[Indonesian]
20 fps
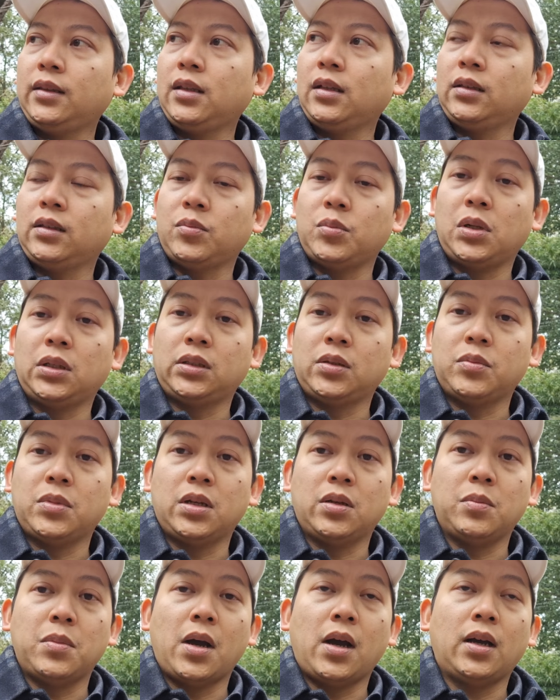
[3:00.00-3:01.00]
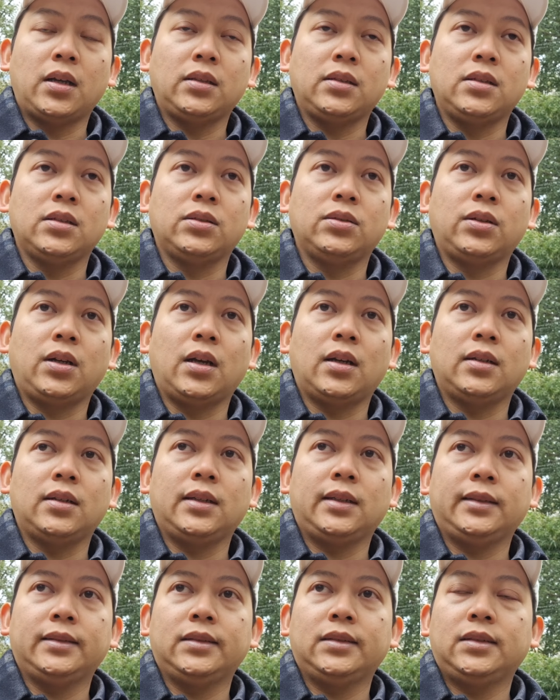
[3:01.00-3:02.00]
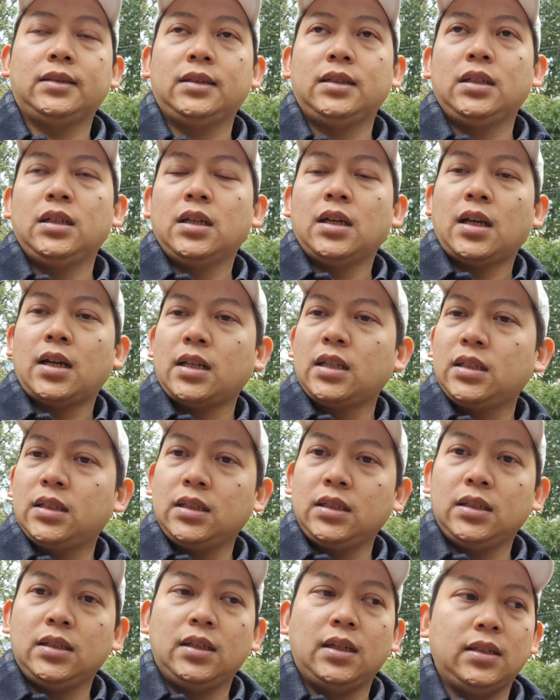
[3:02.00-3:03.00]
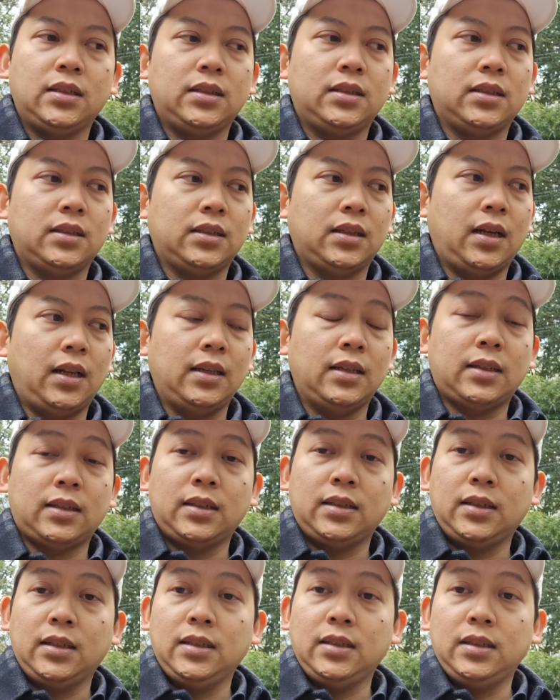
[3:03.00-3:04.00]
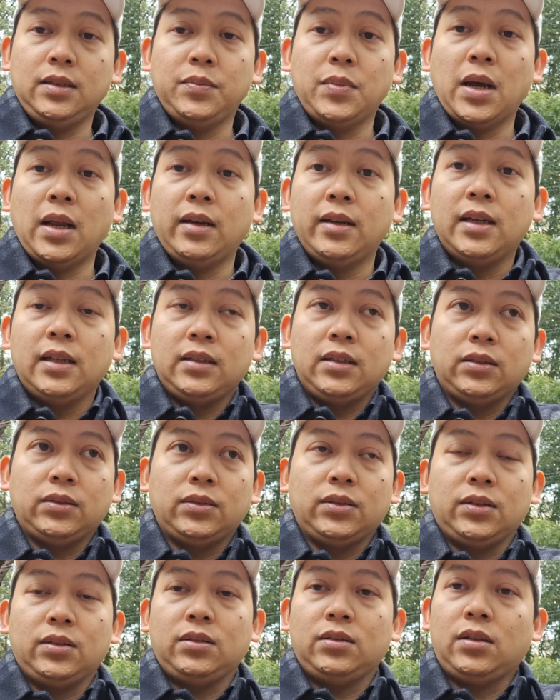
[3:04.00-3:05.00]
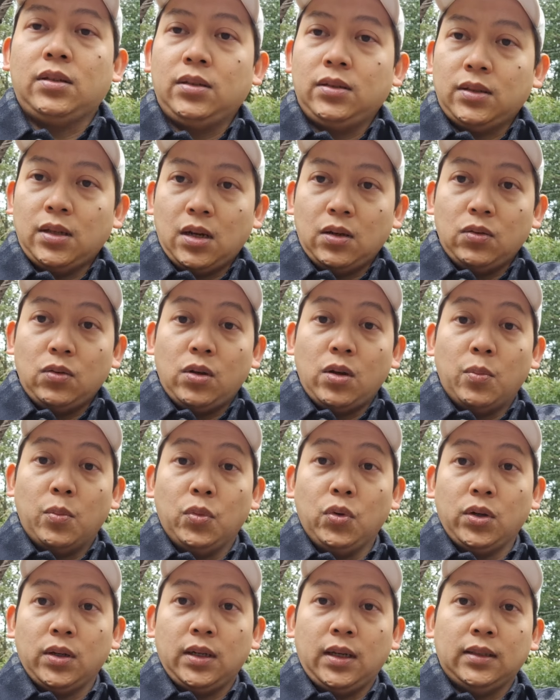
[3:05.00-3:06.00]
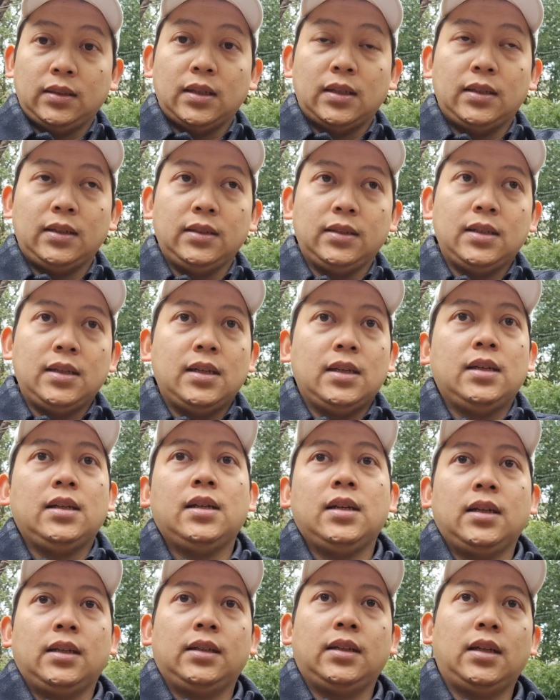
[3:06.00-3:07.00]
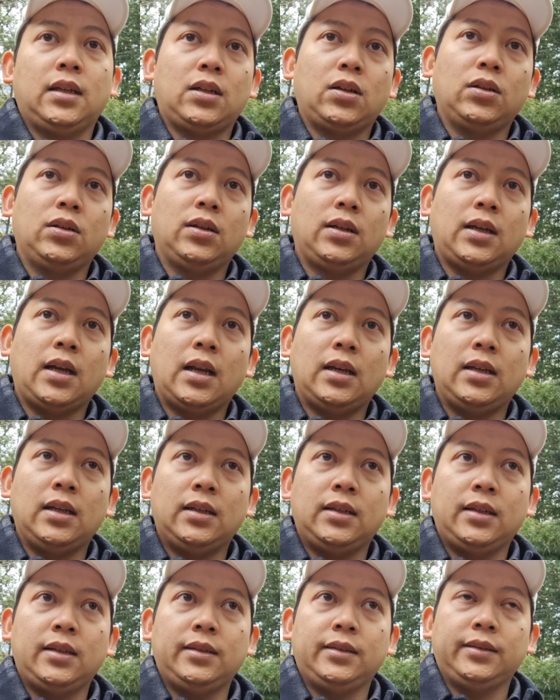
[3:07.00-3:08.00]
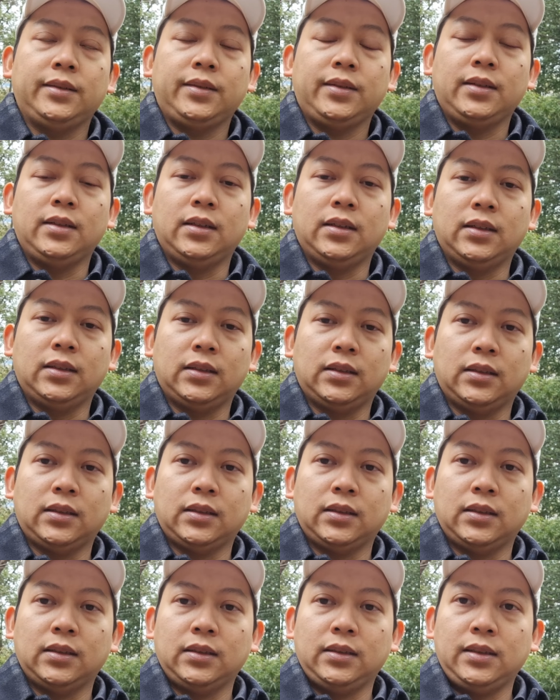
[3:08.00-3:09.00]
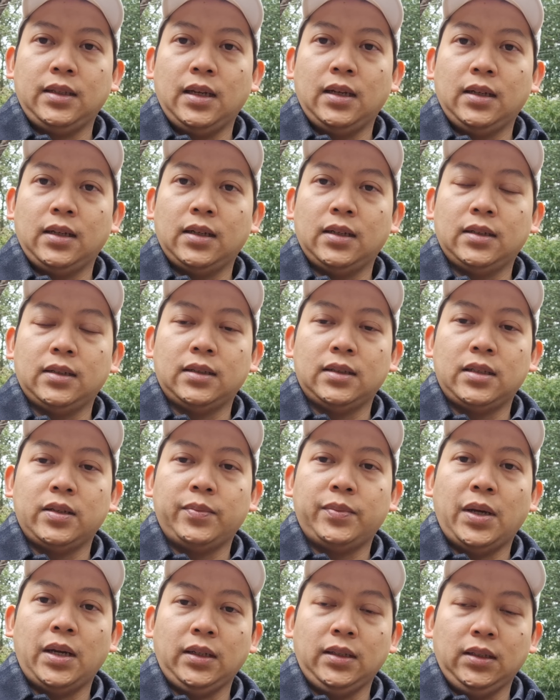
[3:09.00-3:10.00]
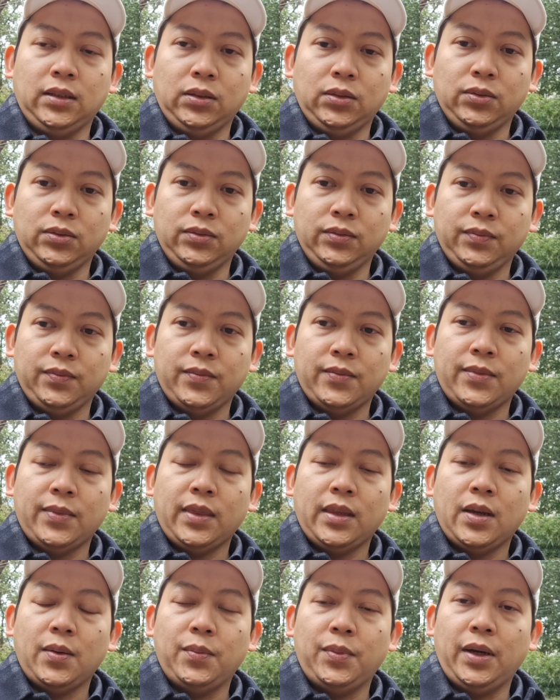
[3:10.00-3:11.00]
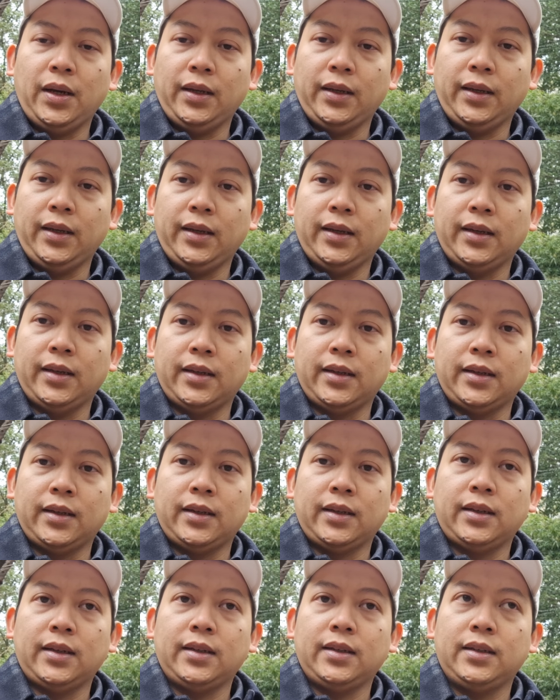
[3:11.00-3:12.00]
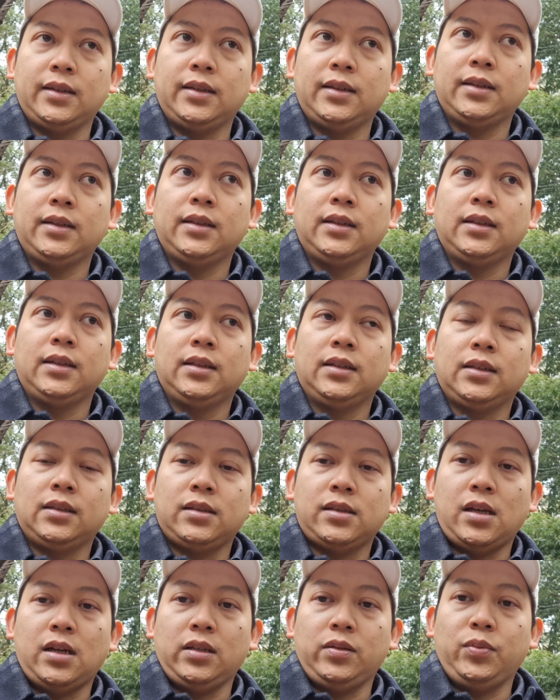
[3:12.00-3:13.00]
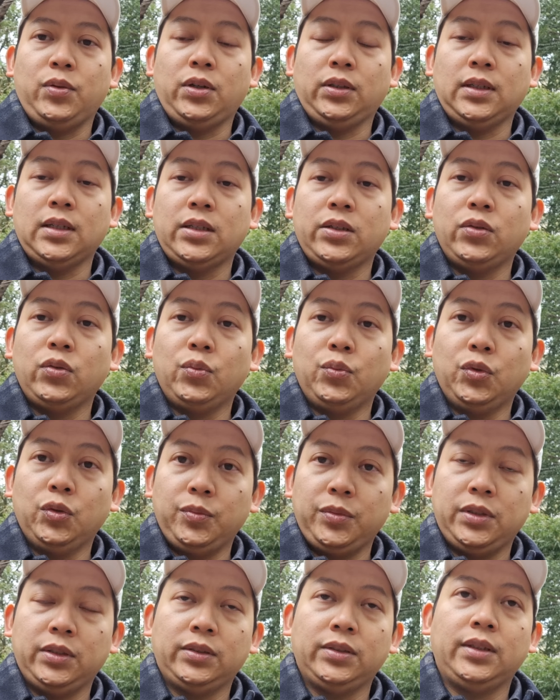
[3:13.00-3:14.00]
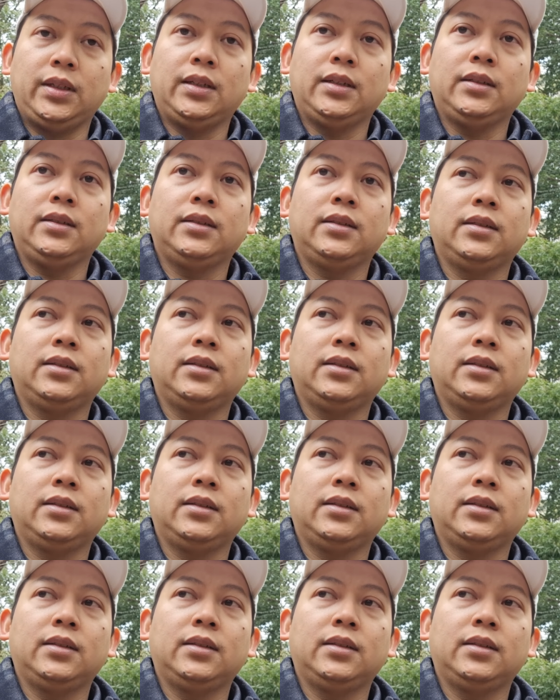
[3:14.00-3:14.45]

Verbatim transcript: yang tebal-tebal banget gitu karena risi guys sekali risi di badan gitu ya terlalu gemuk kelihatannya nah kalau kalian eh, yang ke Jepang itu pakai transportasi umum gitu ya